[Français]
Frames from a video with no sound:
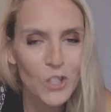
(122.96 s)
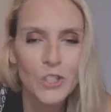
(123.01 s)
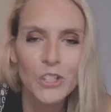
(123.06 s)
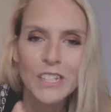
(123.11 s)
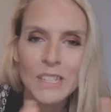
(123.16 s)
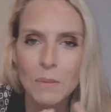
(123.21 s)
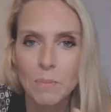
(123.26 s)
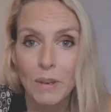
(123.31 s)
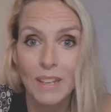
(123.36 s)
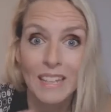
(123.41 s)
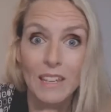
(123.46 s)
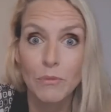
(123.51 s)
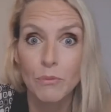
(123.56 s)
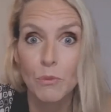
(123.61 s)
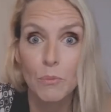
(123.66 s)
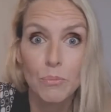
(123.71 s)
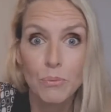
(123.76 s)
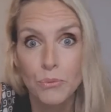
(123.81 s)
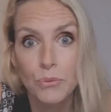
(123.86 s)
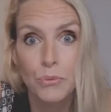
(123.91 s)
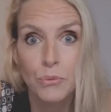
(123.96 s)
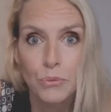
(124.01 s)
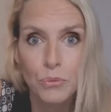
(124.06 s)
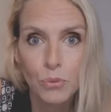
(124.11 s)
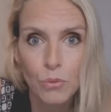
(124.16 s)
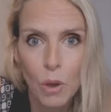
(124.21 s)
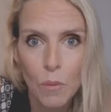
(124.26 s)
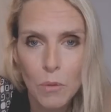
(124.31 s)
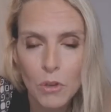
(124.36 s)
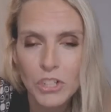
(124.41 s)
je ne dis pas qu'il faut plus du
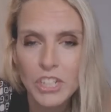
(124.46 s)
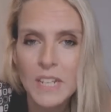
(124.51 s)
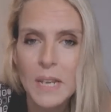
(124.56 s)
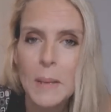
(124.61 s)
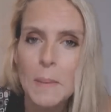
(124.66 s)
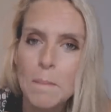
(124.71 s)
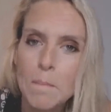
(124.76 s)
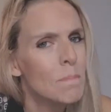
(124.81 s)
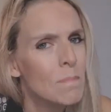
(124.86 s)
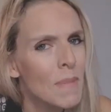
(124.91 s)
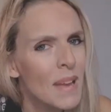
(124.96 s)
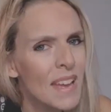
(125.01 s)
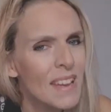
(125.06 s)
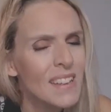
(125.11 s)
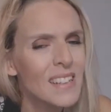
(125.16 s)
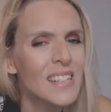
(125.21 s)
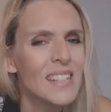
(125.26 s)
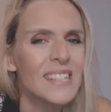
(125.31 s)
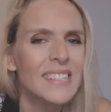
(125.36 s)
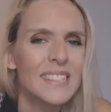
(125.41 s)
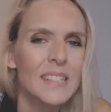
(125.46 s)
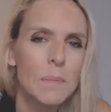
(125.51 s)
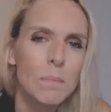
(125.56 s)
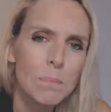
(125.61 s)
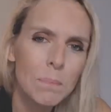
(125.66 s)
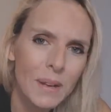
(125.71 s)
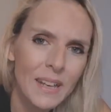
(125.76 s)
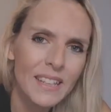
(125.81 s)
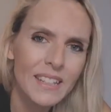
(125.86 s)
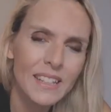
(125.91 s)
tout en manger, mais c'est
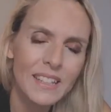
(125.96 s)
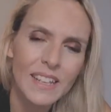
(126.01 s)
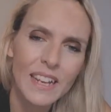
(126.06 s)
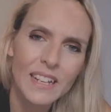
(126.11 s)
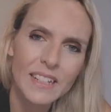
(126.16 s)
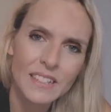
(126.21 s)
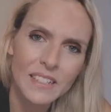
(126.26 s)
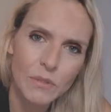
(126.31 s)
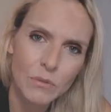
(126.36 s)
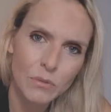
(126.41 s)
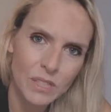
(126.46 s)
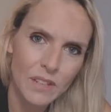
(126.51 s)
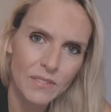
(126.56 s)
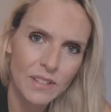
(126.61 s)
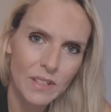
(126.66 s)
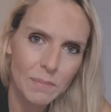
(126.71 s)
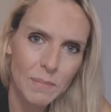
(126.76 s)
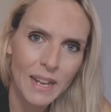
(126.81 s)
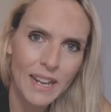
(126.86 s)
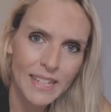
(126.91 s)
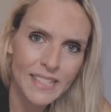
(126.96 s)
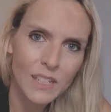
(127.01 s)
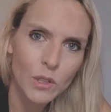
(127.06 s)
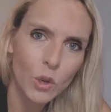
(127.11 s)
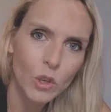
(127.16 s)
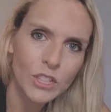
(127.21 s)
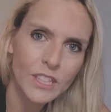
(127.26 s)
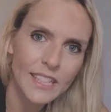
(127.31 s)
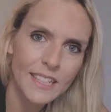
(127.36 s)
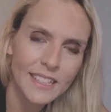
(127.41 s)
pas idéal si vous avez une maladie
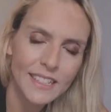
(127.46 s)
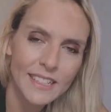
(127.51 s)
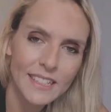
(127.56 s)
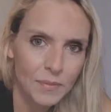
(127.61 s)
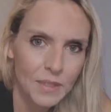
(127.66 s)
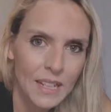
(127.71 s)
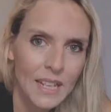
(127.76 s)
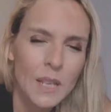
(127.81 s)
chronique.